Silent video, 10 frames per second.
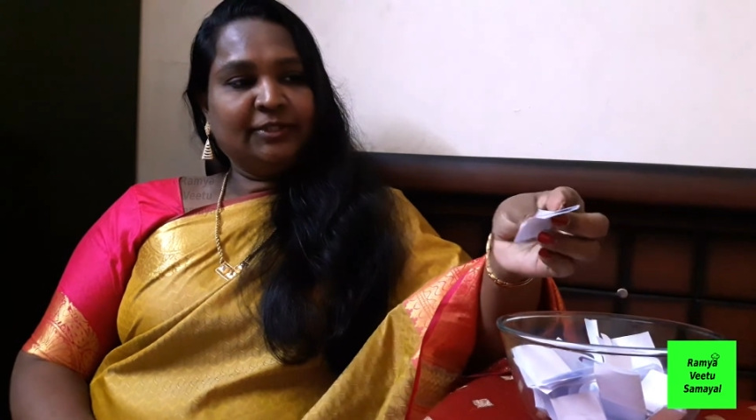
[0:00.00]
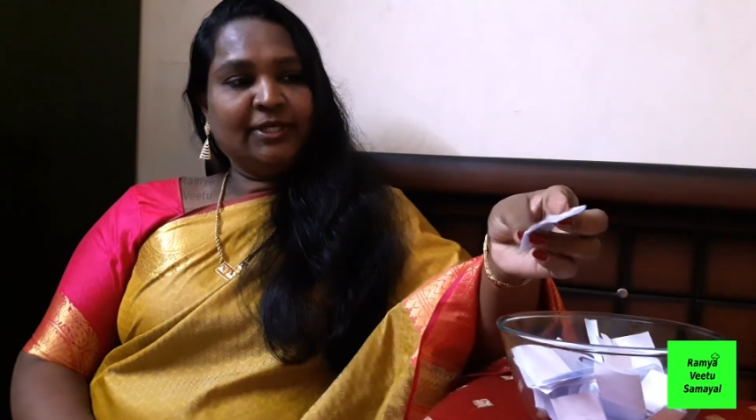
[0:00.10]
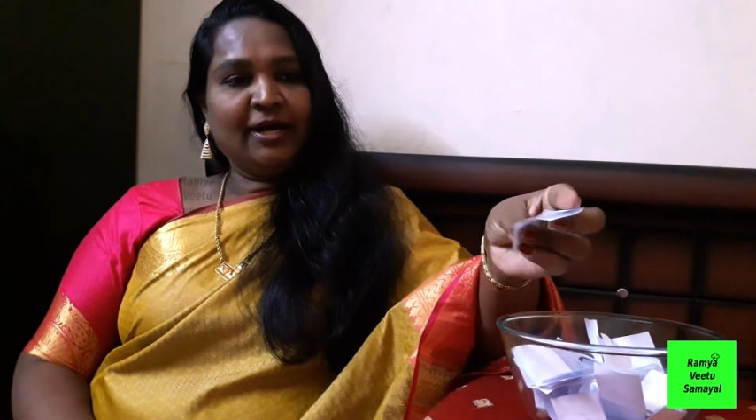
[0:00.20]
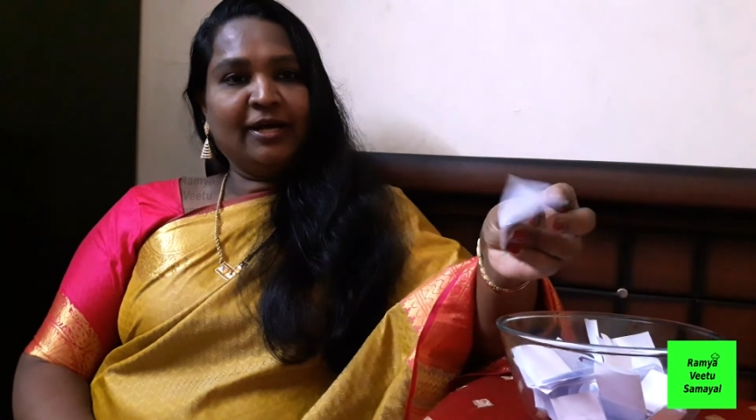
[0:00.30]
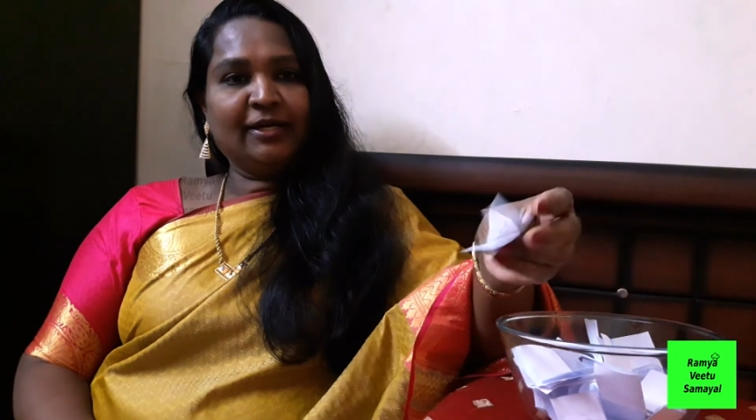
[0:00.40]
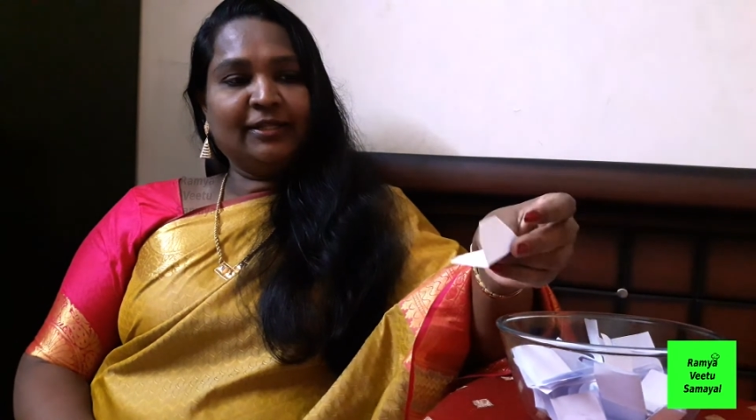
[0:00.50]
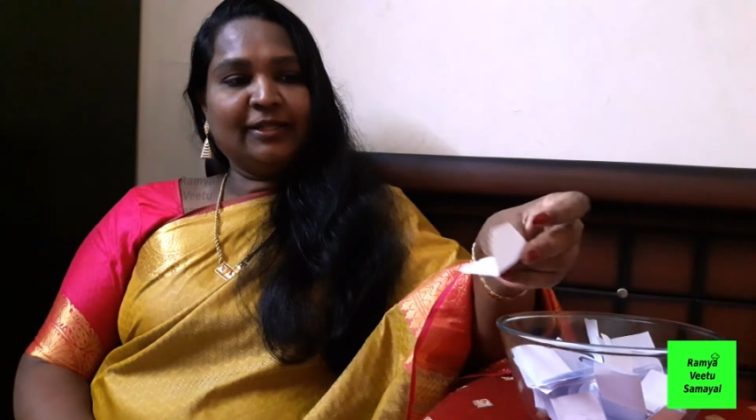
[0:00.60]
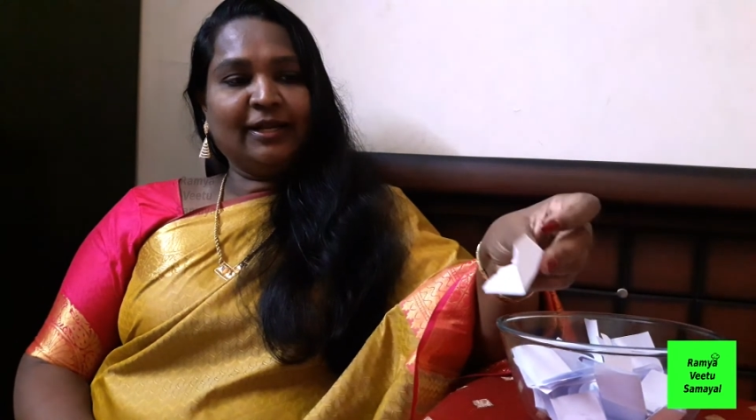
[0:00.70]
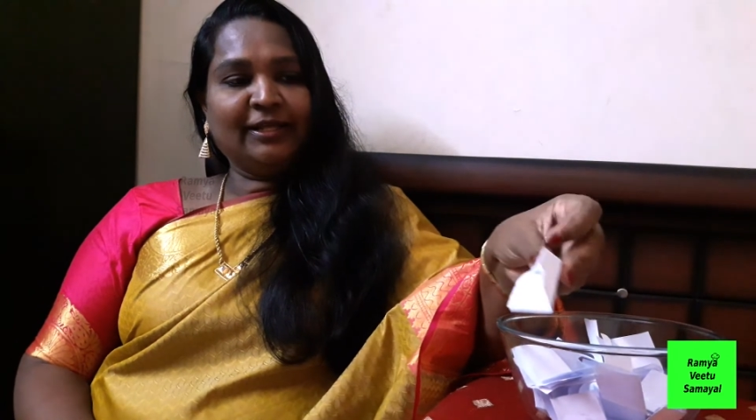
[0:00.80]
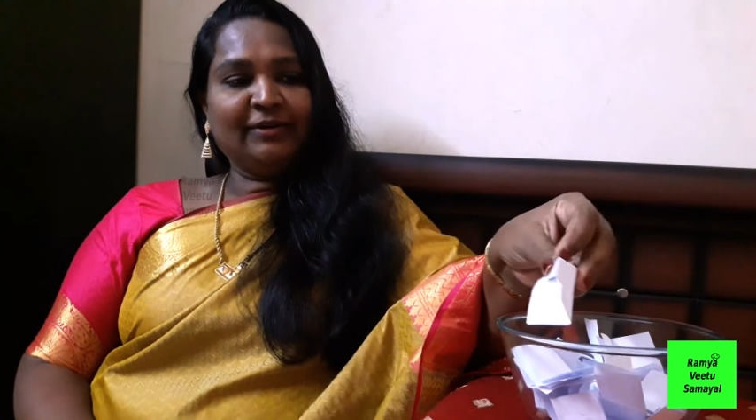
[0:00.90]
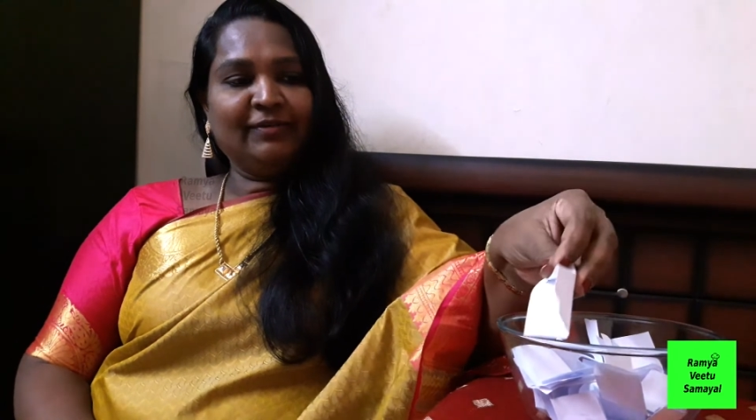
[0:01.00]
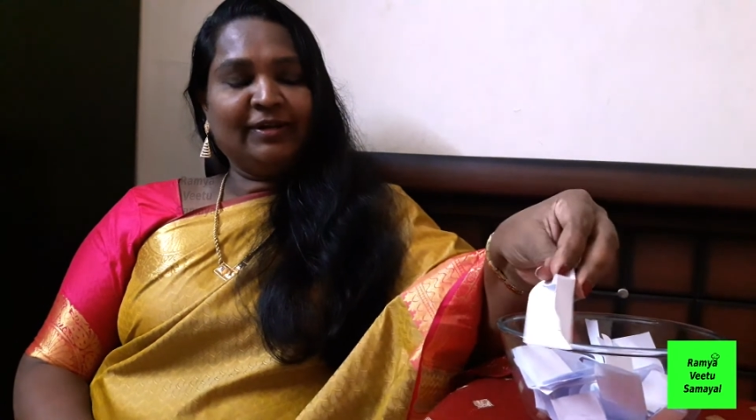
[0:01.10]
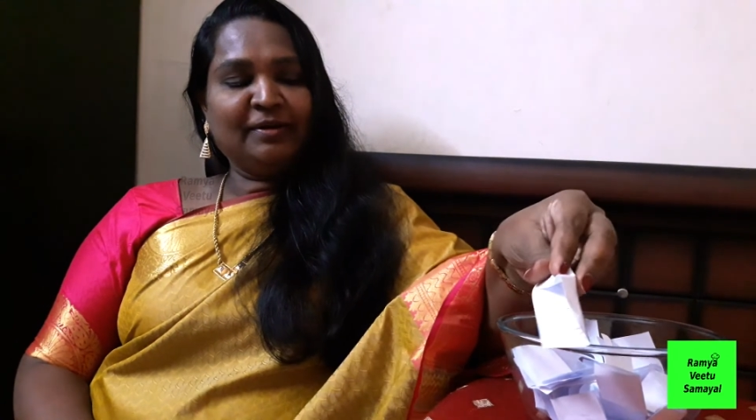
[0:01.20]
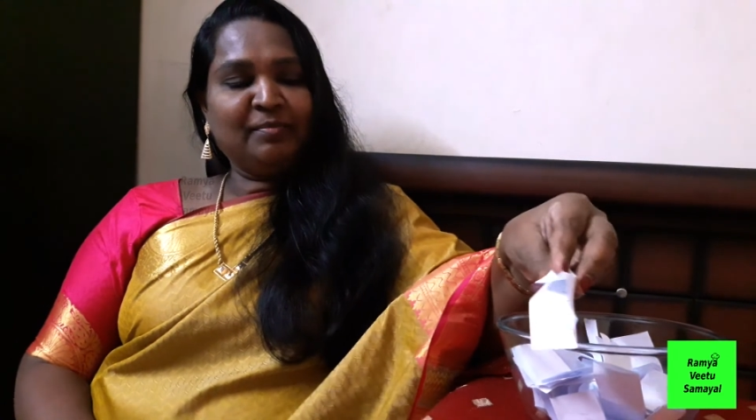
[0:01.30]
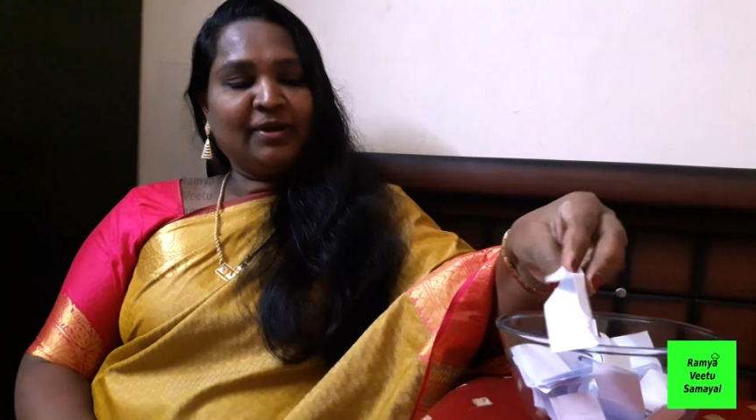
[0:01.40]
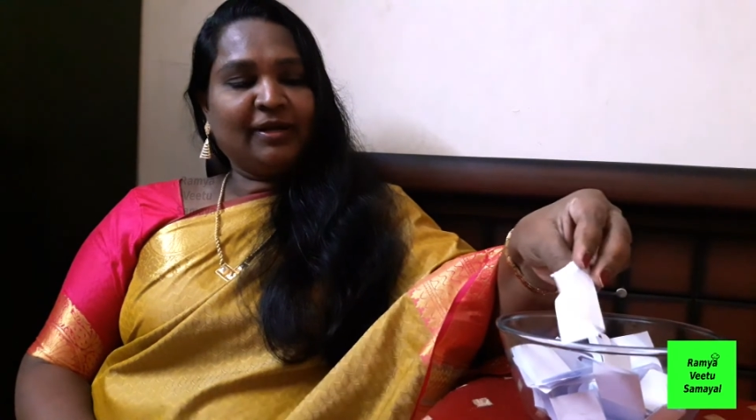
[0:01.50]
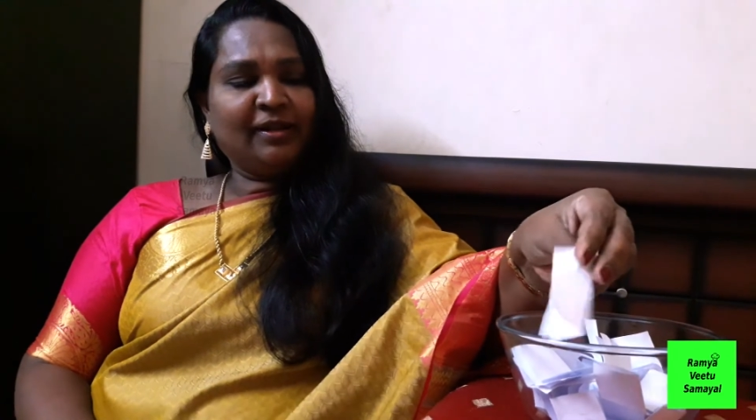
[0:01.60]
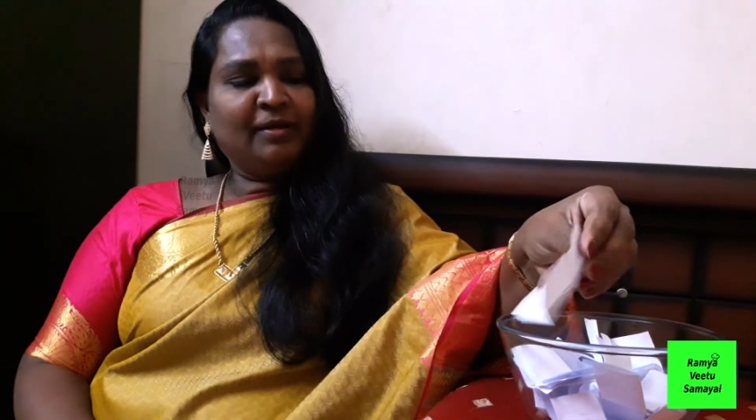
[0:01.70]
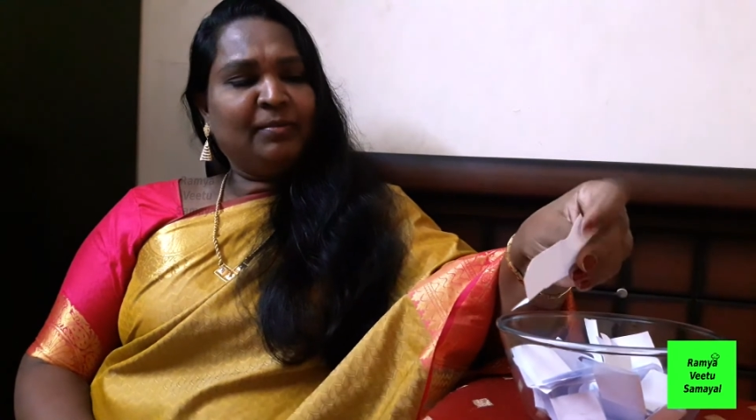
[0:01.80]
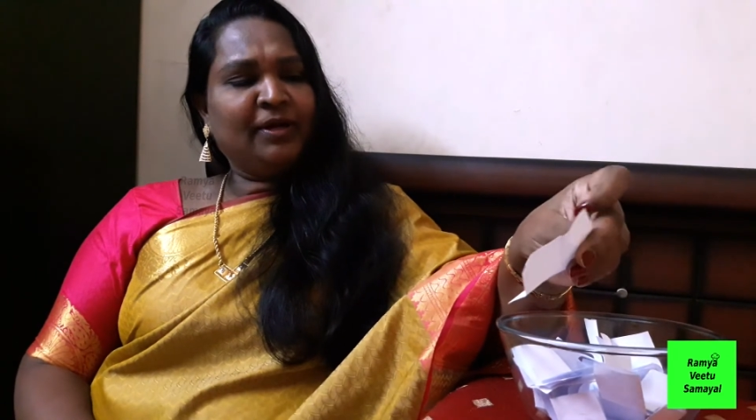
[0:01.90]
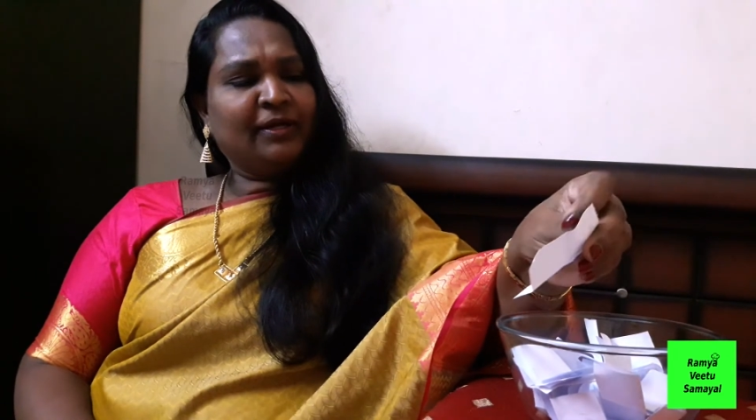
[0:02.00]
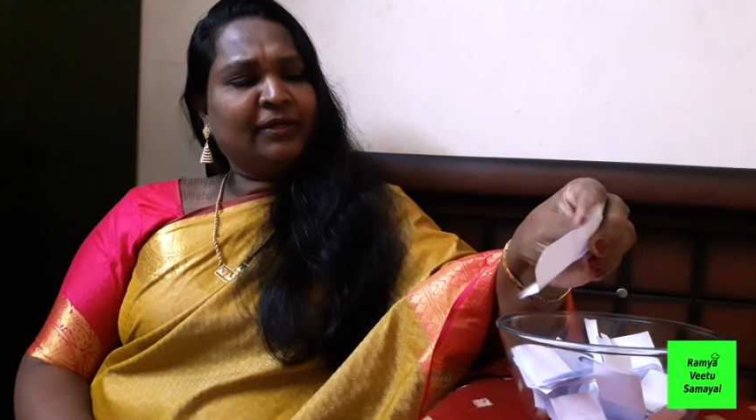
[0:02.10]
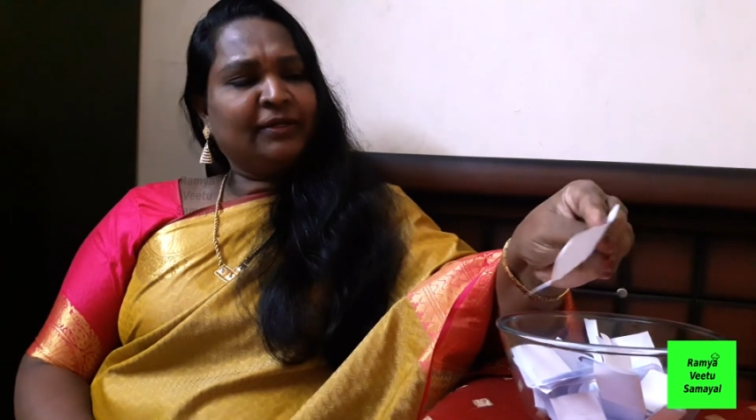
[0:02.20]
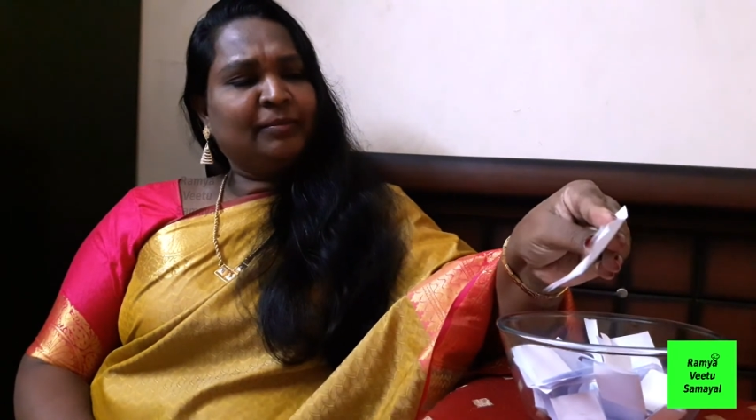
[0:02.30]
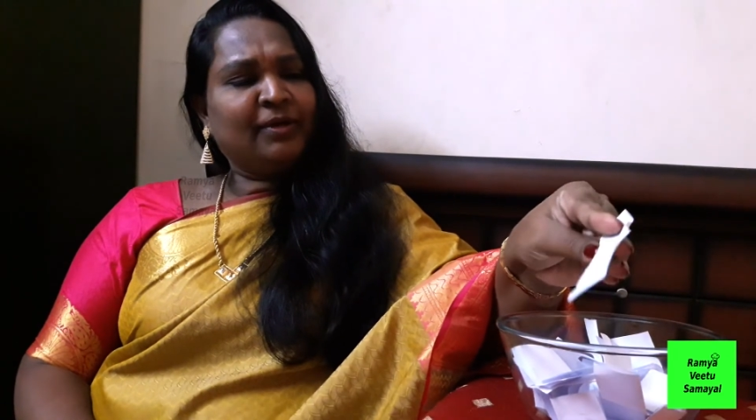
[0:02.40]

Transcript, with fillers: யார் அந்த லக்கி வின்னர் பார்க்கலாம் பார்க்குறதுக்கு